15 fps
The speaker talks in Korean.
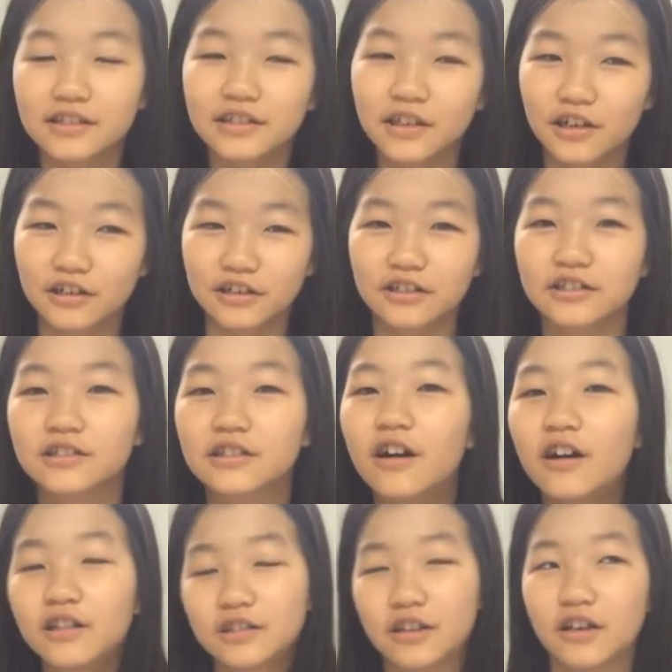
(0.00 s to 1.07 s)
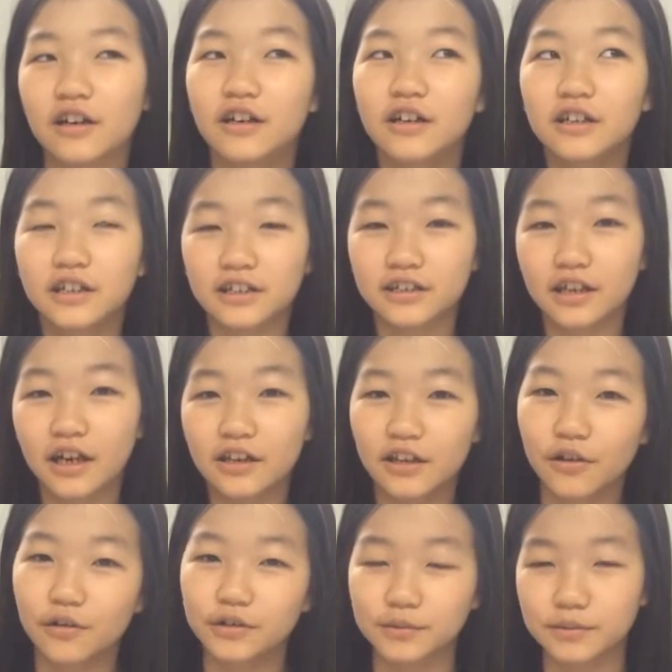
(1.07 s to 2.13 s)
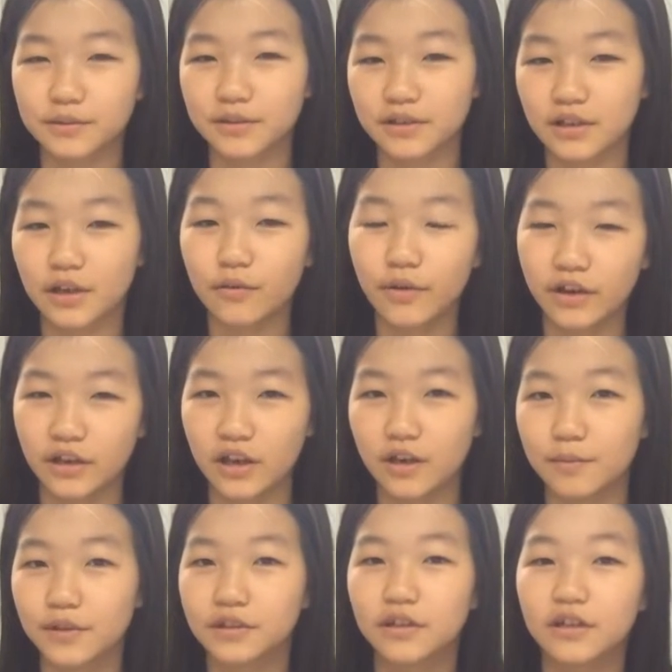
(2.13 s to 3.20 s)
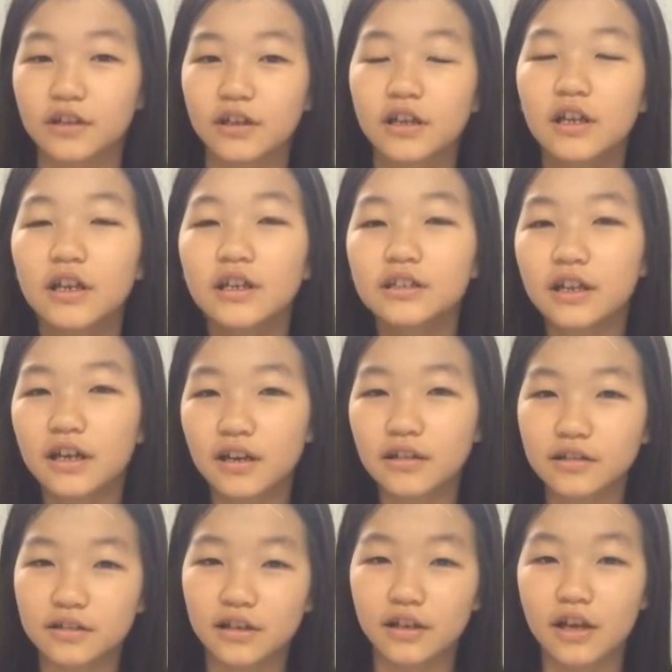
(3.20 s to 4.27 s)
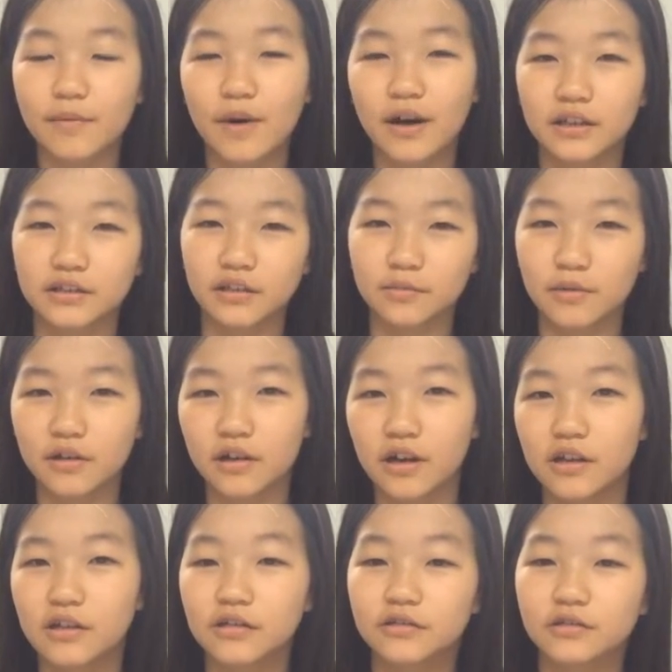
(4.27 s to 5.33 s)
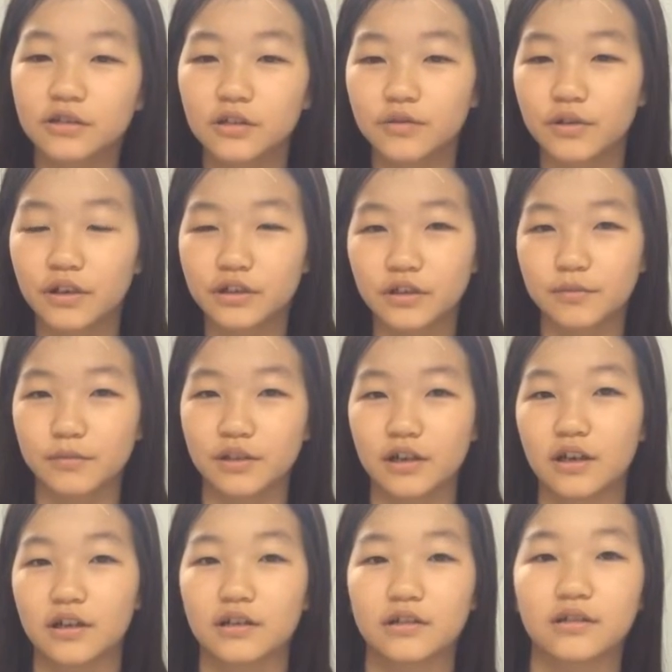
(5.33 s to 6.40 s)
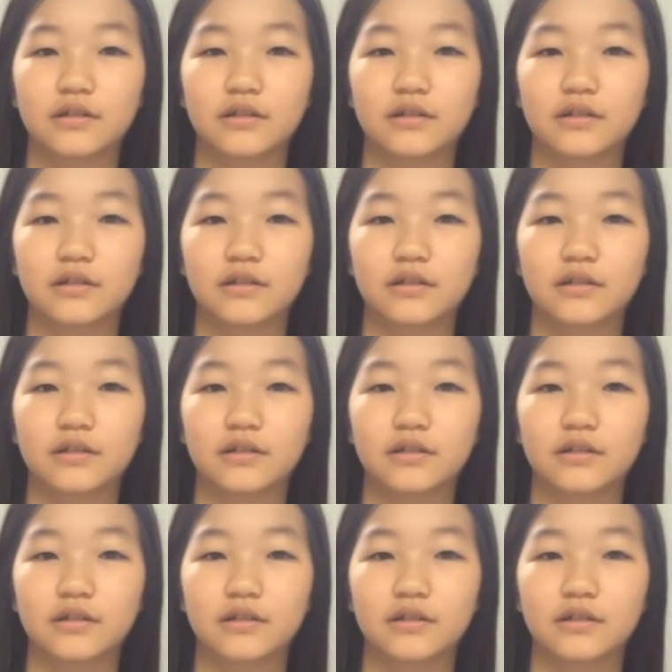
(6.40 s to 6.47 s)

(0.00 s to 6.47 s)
저는 커서 기자가 되고 싶습니다. 왜냐하면 저는 사람들에게 많은 정보를 알려주기 위해서입니다.